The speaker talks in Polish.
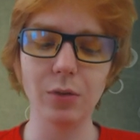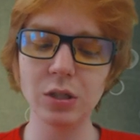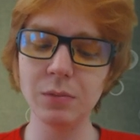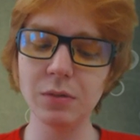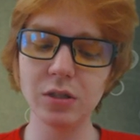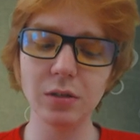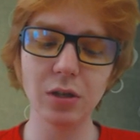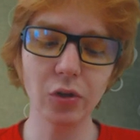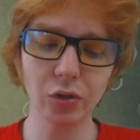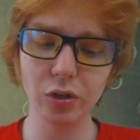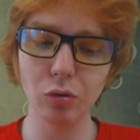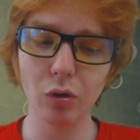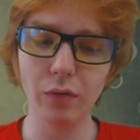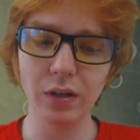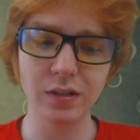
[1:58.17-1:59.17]
Możemy sobie
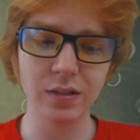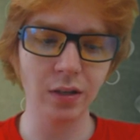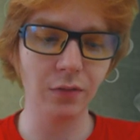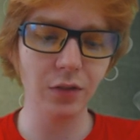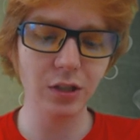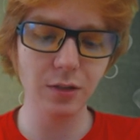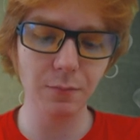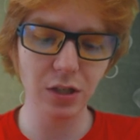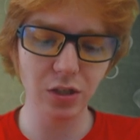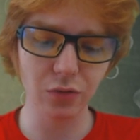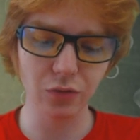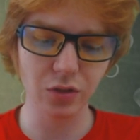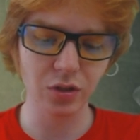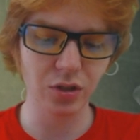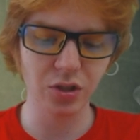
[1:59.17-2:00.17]
kontynuować za
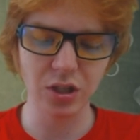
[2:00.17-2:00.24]
250